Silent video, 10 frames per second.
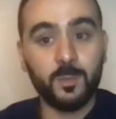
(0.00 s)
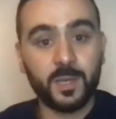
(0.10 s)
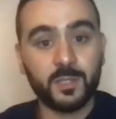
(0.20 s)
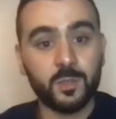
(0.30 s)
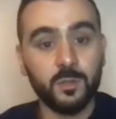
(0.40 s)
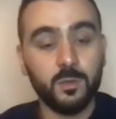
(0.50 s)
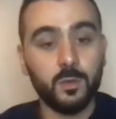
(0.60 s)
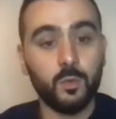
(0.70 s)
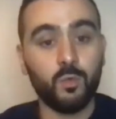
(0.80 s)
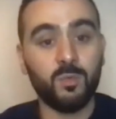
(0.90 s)
personne,
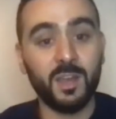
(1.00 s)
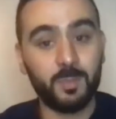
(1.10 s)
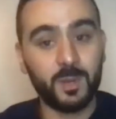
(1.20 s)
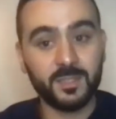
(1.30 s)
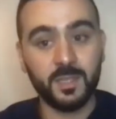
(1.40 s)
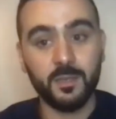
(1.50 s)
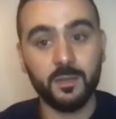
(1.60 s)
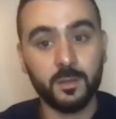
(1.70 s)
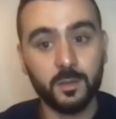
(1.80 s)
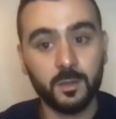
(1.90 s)
on va les placer
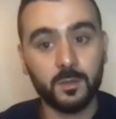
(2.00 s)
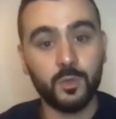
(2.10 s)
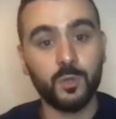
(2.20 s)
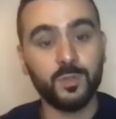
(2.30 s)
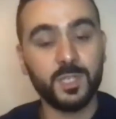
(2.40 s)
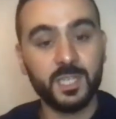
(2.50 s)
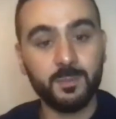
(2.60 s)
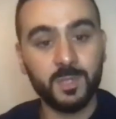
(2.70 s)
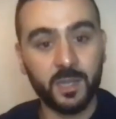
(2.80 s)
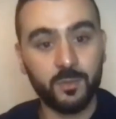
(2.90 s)
dans nos
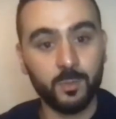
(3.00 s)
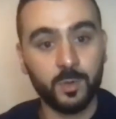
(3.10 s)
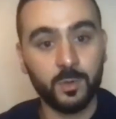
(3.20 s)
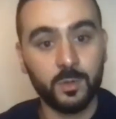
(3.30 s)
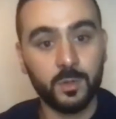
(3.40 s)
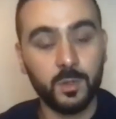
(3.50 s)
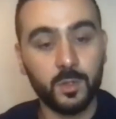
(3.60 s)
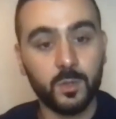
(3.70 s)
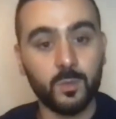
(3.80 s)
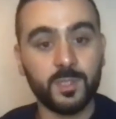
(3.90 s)
équipes directement.
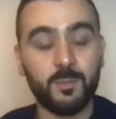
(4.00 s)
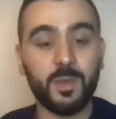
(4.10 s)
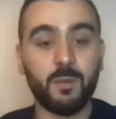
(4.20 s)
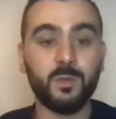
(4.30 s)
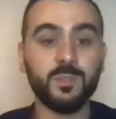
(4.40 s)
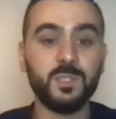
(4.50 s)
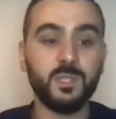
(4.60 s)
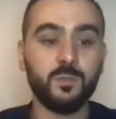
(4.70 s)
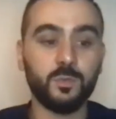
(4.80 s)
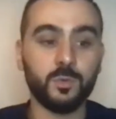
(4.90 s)
Donc ça permet
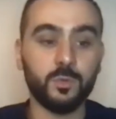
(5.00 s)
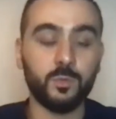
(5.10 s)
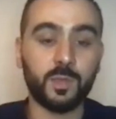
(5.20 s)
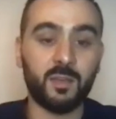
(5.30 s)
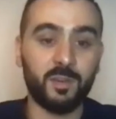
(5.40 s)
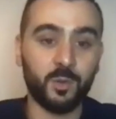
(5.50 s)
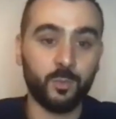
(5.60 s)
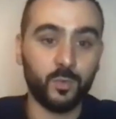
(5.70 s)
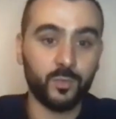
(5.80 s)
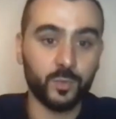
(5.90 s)
aussi de, de travailler en
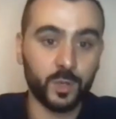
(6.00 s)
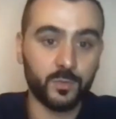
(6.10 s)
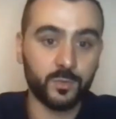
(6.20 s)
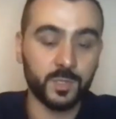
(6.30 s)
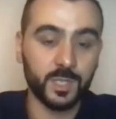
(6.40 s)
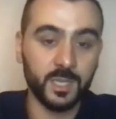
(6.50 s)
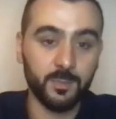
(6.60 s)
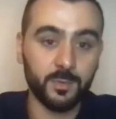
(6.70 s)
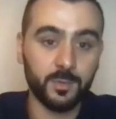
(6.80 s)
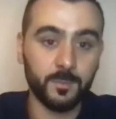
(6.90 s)
profondeur sur nos
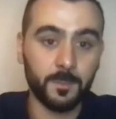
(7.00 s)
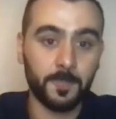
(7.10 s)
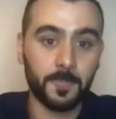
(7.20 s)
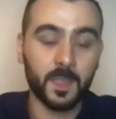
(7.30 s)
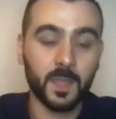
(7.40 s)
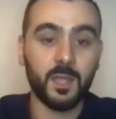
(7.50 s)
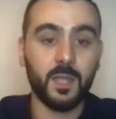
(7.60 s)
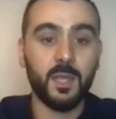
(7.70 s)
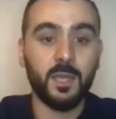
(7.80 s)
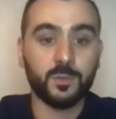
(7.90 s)
équipes,
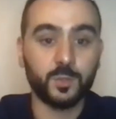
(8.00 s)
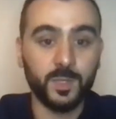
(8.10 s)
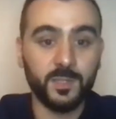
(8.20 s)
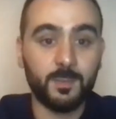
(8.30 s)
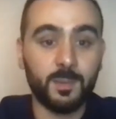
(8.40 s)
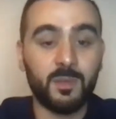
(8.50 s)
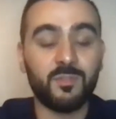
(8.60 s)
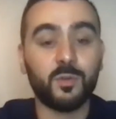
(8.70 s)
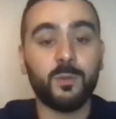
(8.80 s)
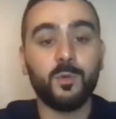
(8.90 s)
et ensuite, ça permet
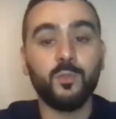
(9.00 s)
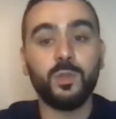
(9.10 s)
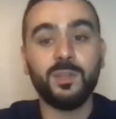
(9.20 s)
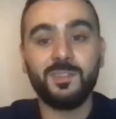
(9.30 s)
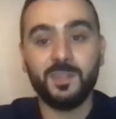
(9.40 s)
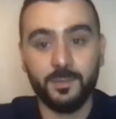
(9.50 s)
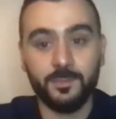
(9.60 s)
vraiment de les aider.